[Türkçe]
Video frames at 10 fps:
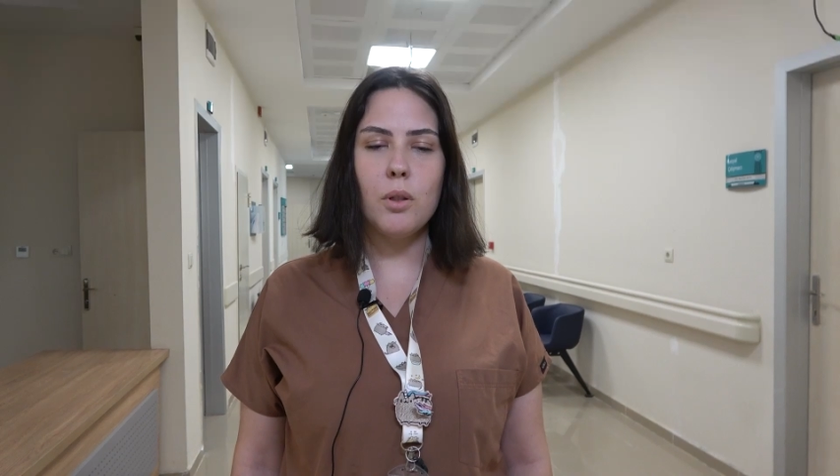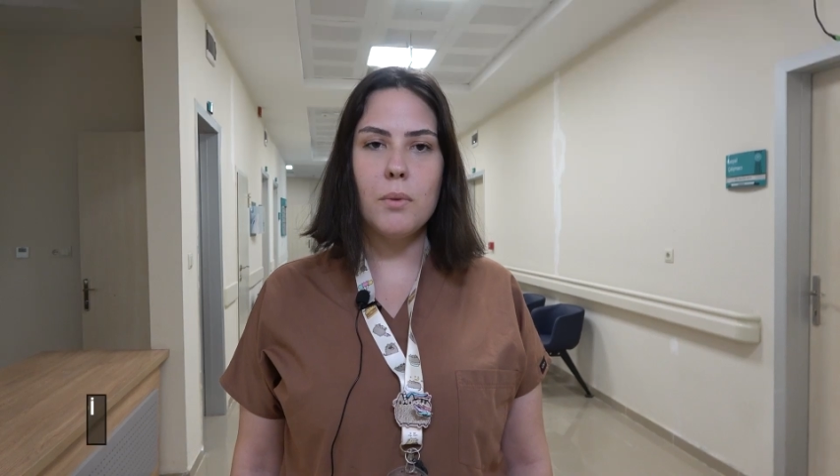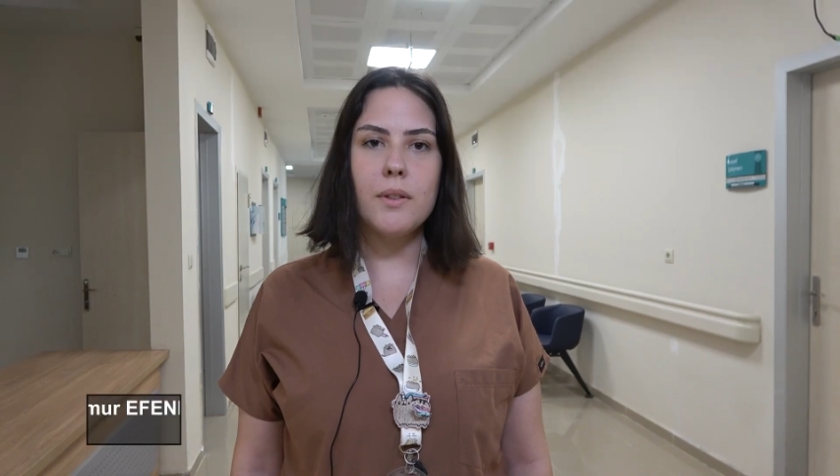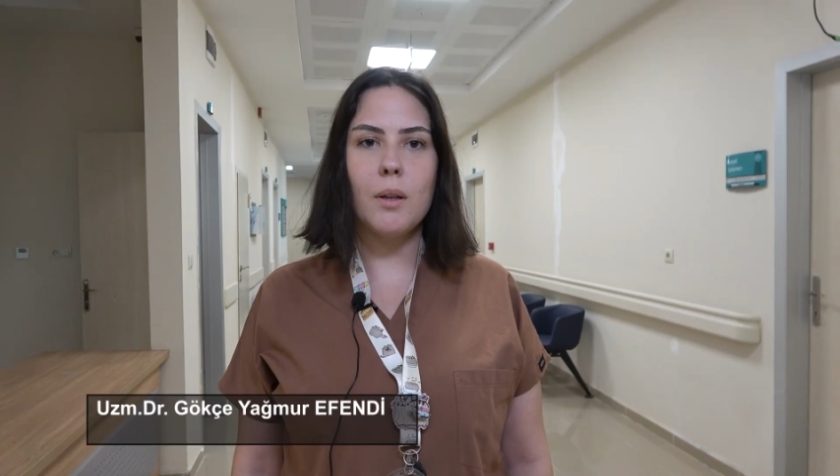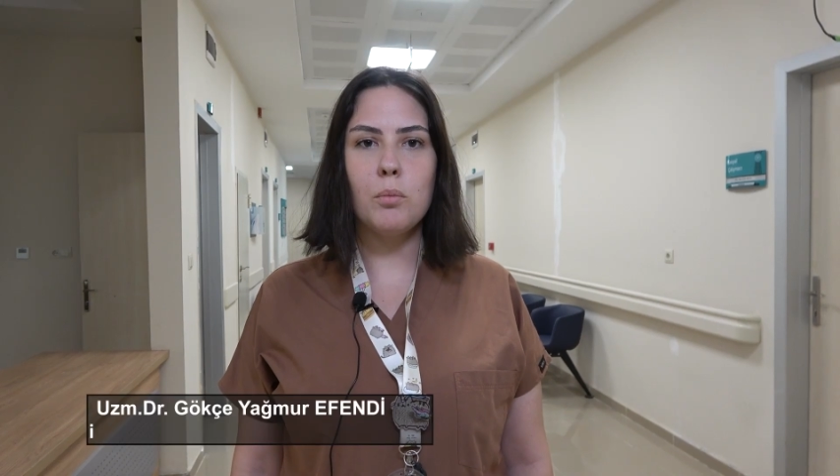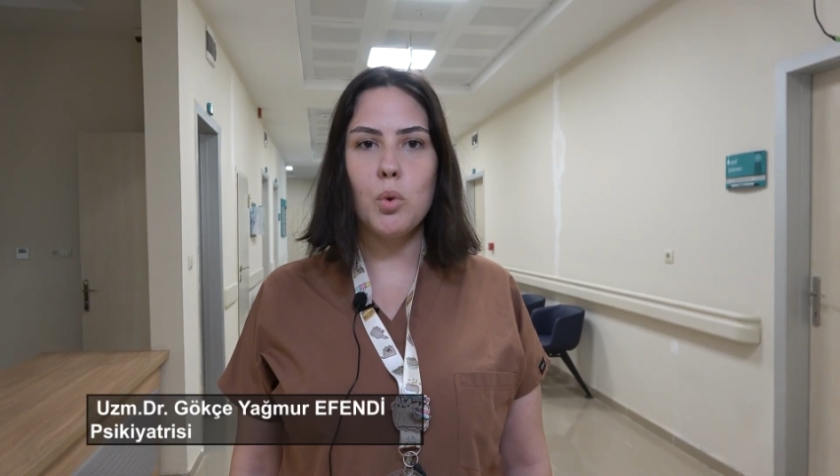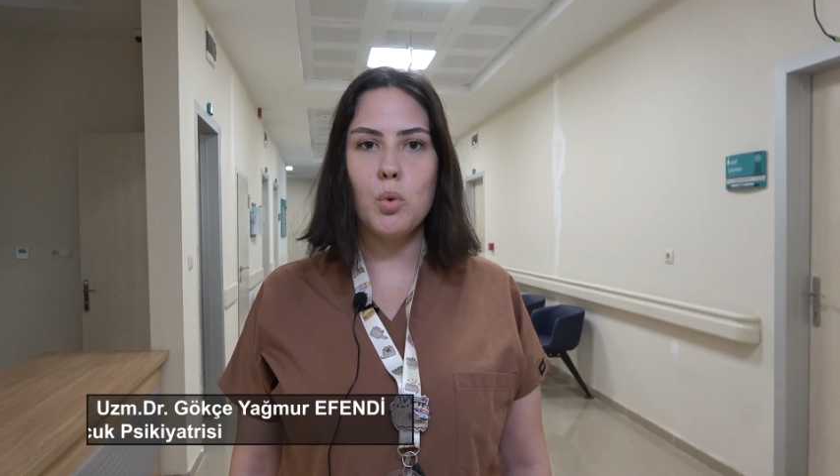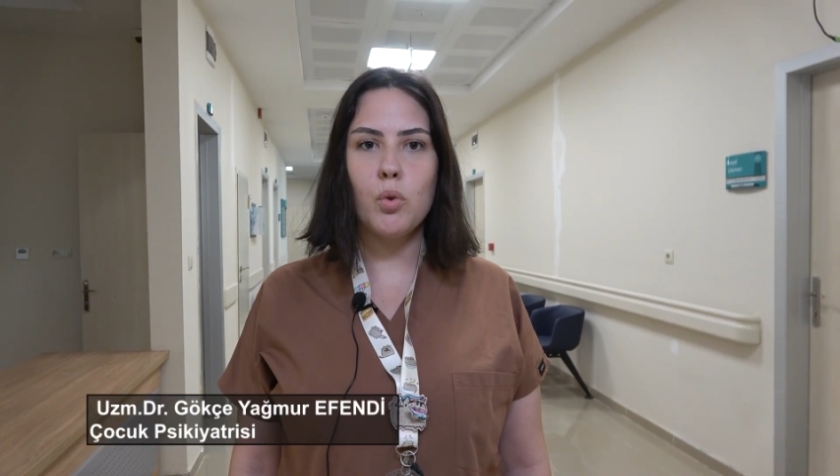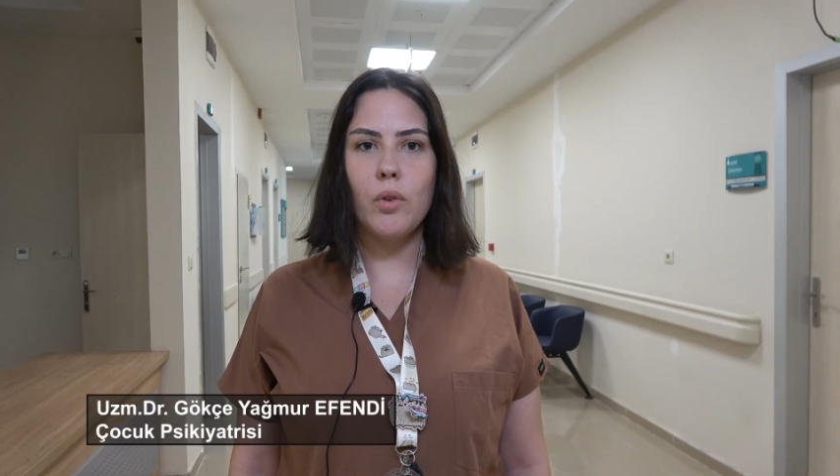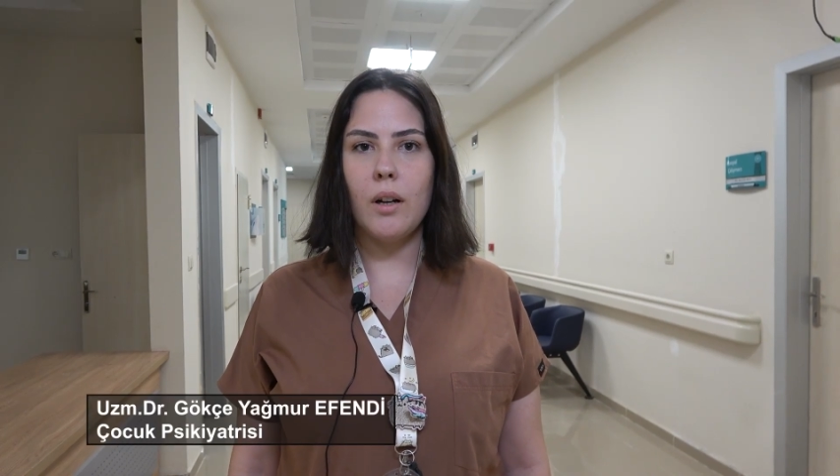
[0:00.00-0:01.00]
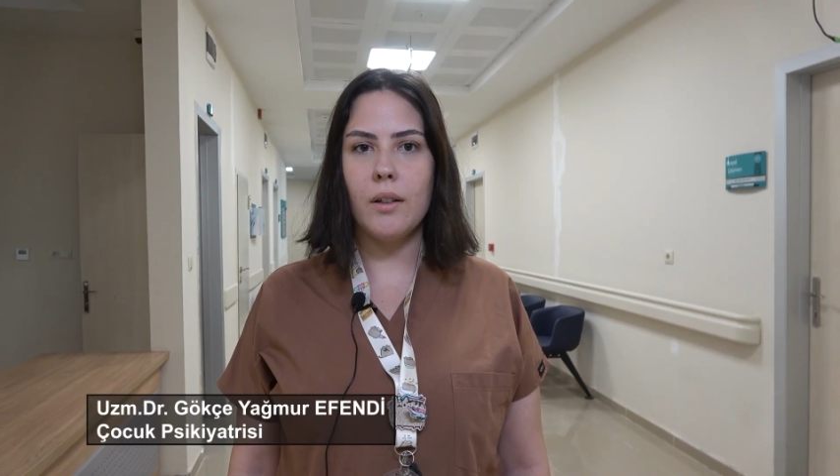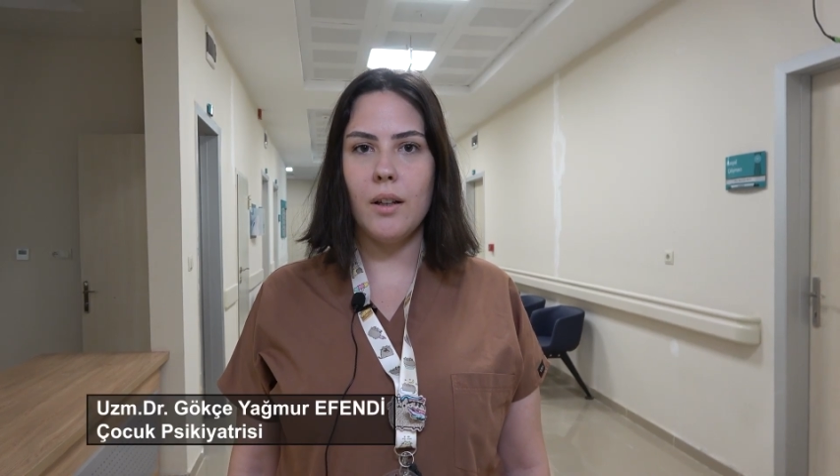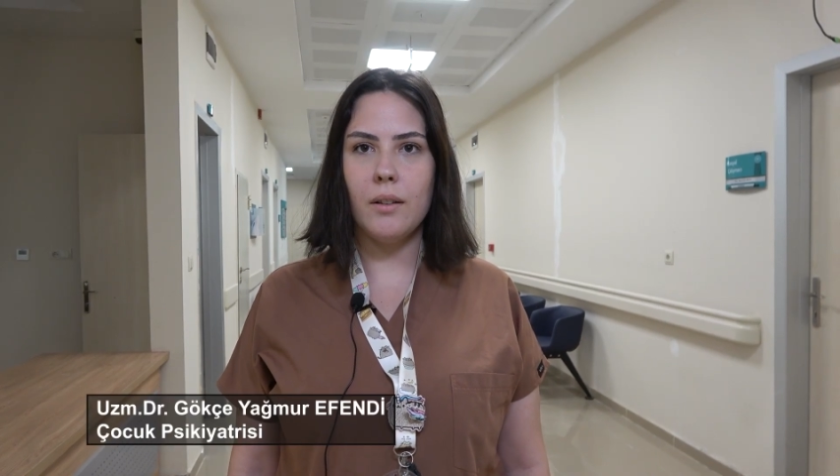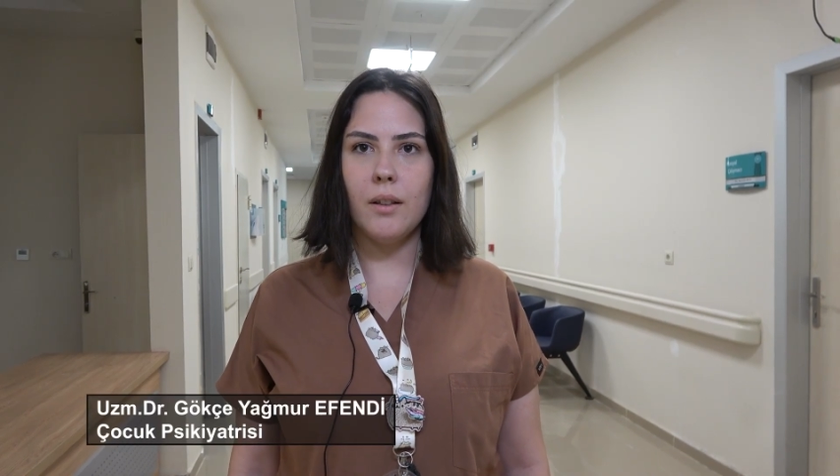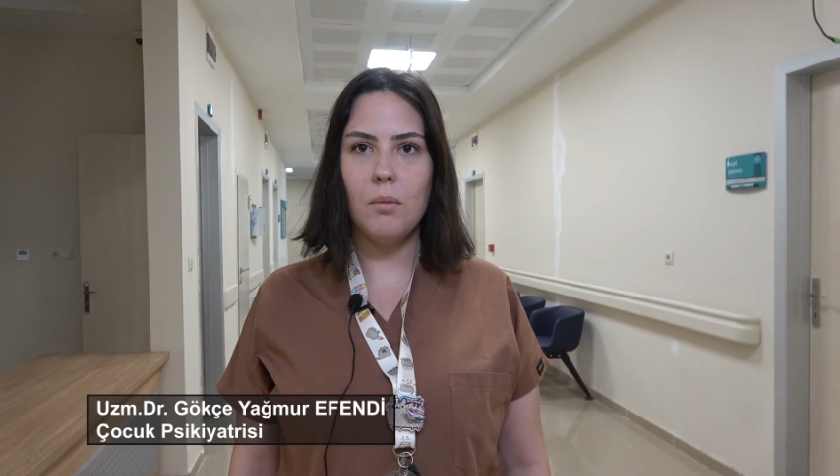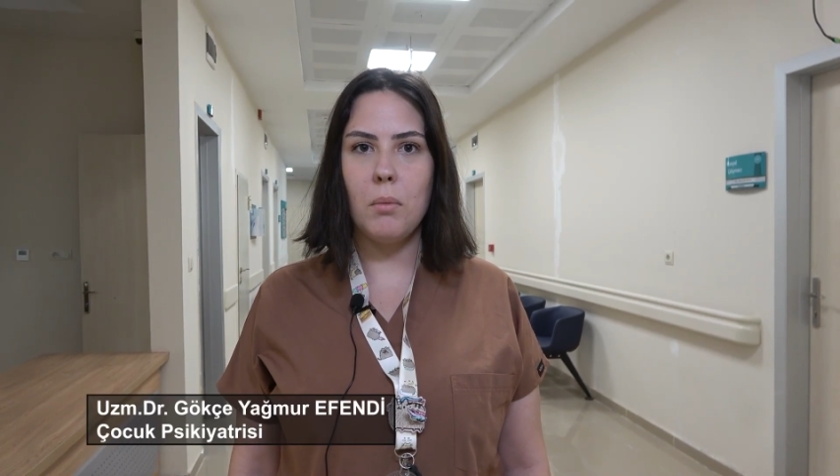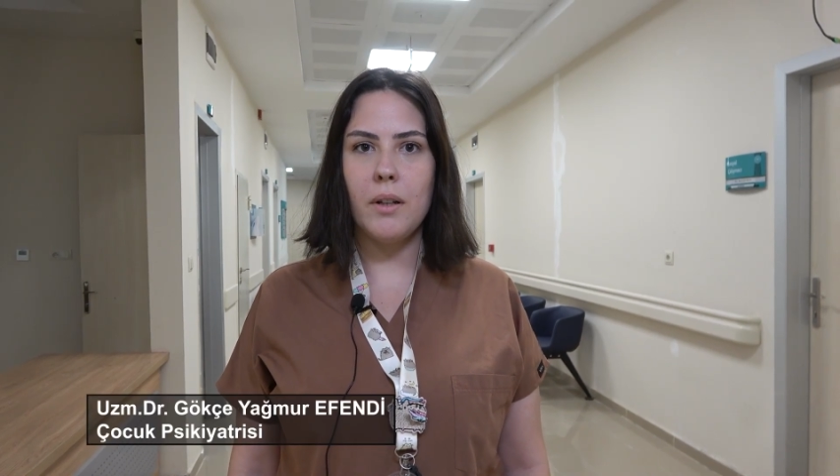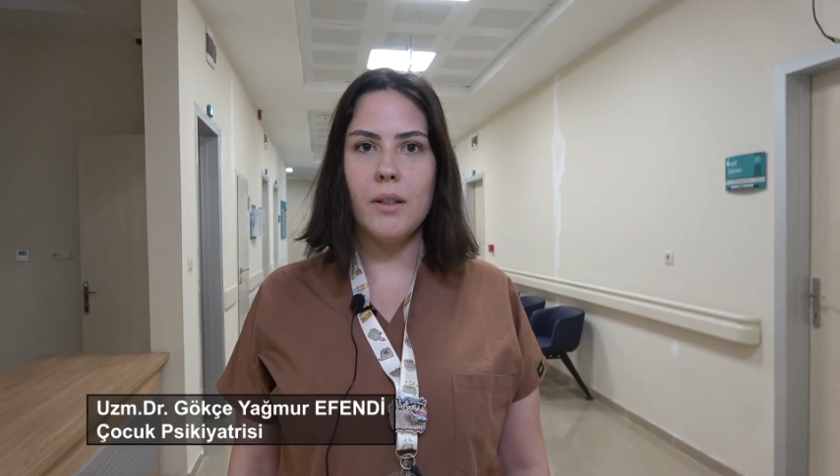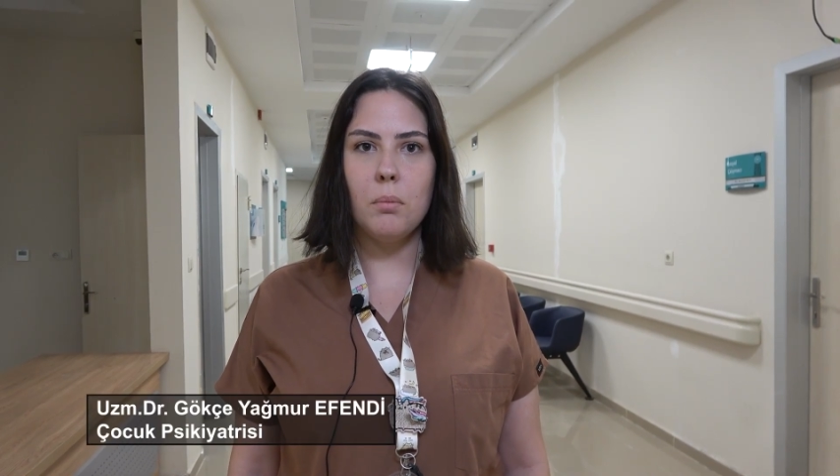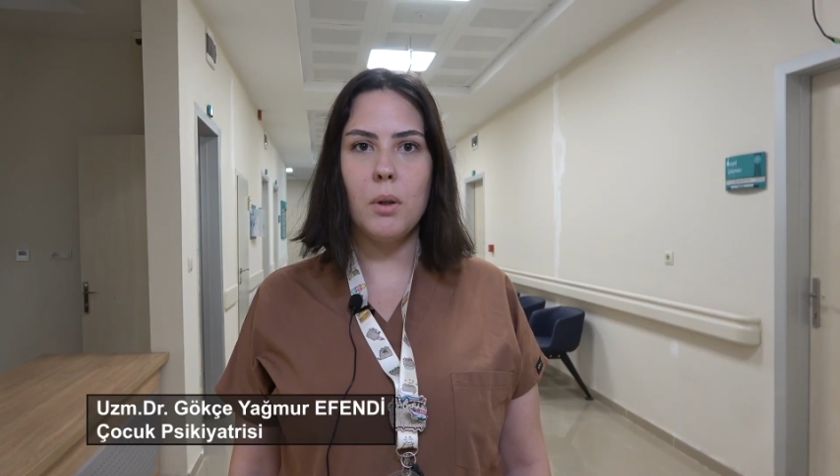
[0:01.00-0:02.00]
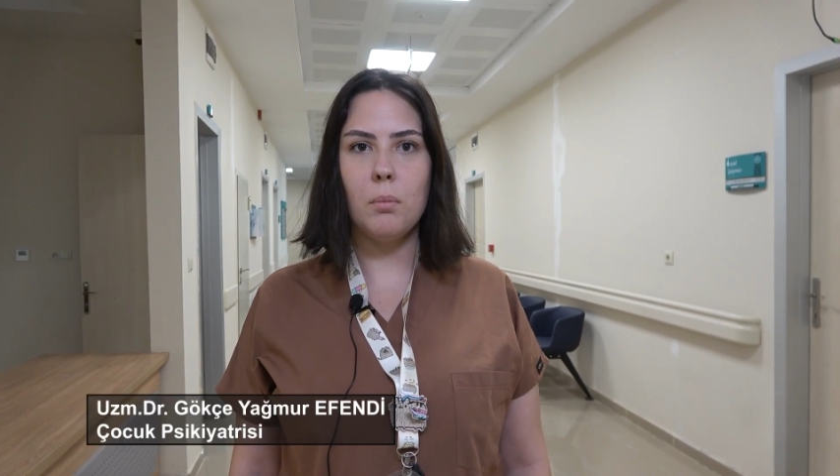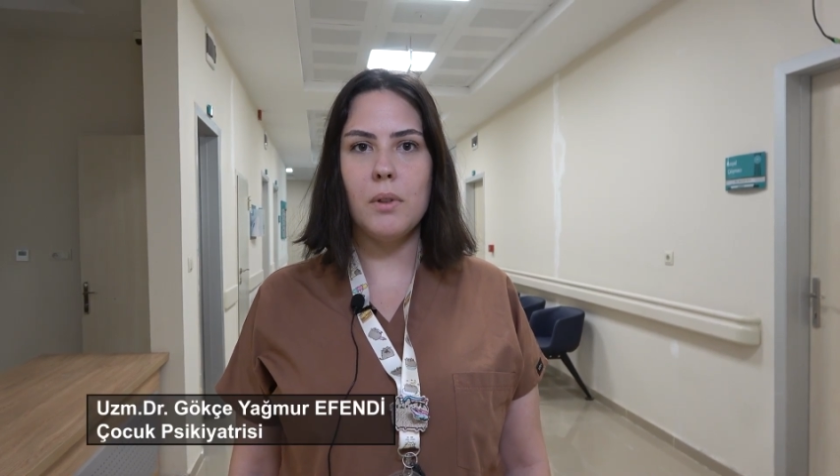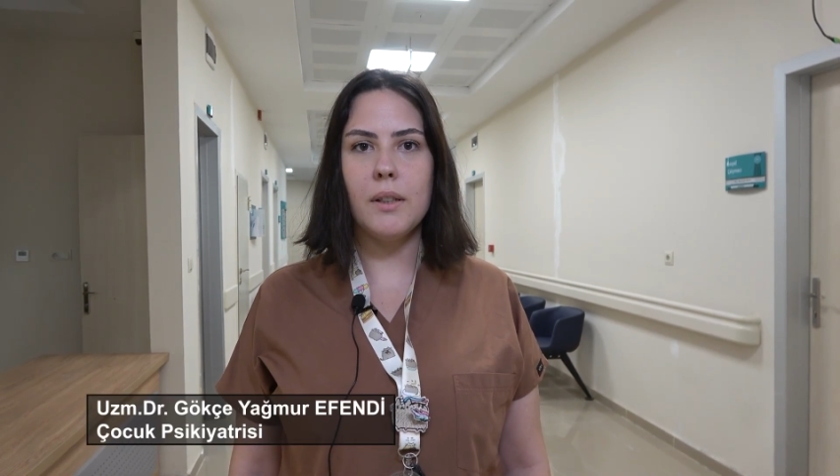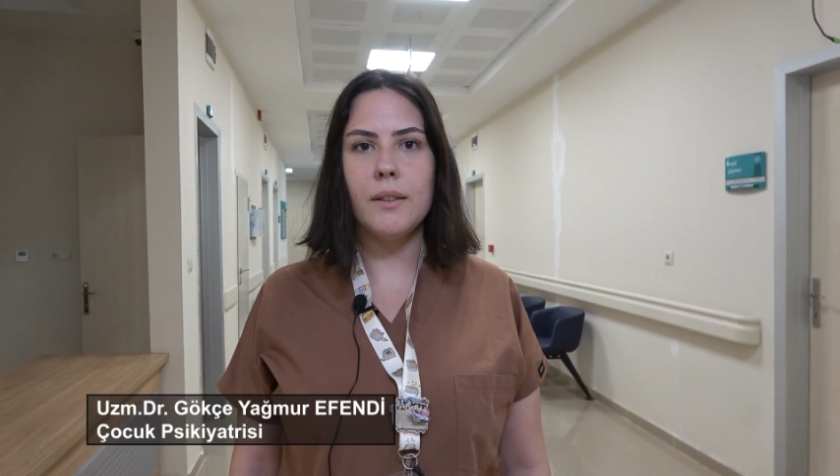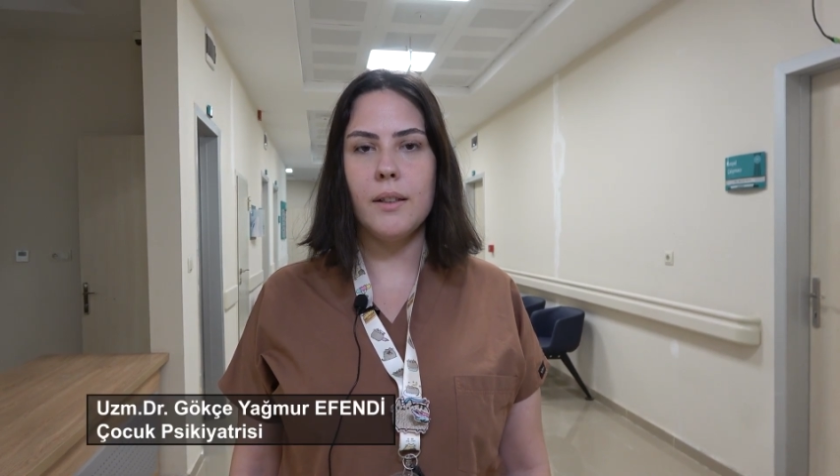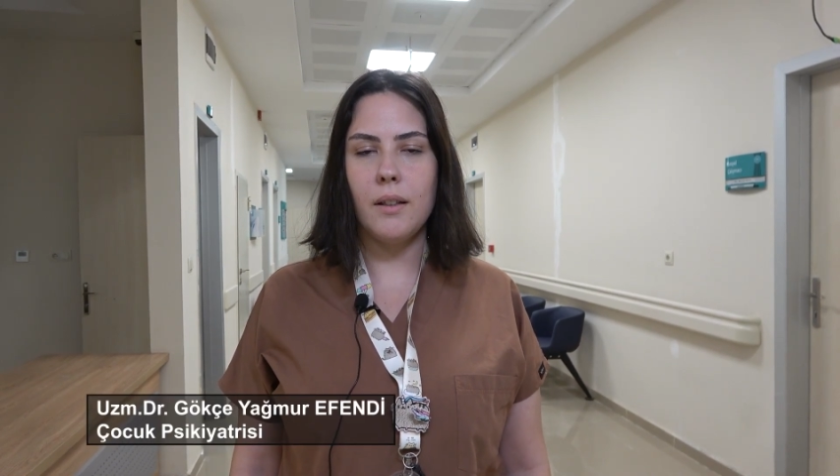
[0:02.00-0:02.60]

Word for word: Çama tam çocuk ve ergenlerin madde bağımlılık